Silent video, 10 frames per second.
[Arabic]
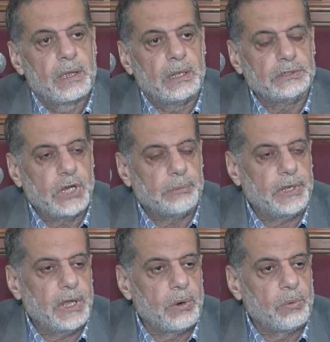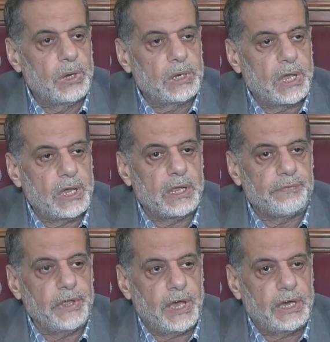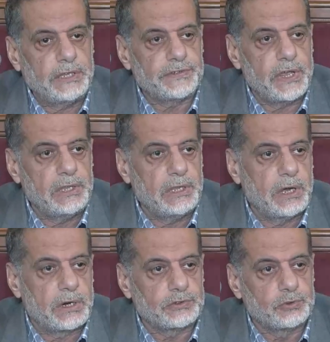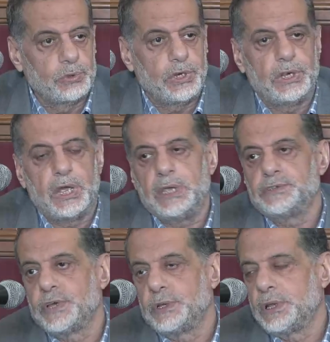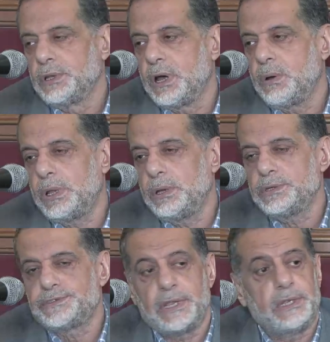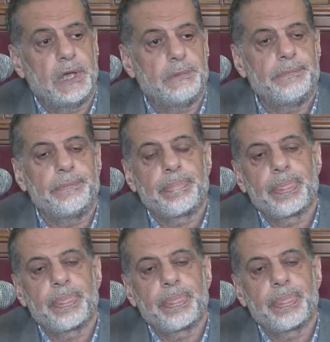الجمع الأول كان في عهد سيدنا رسول الله صلى الله عليه وسلم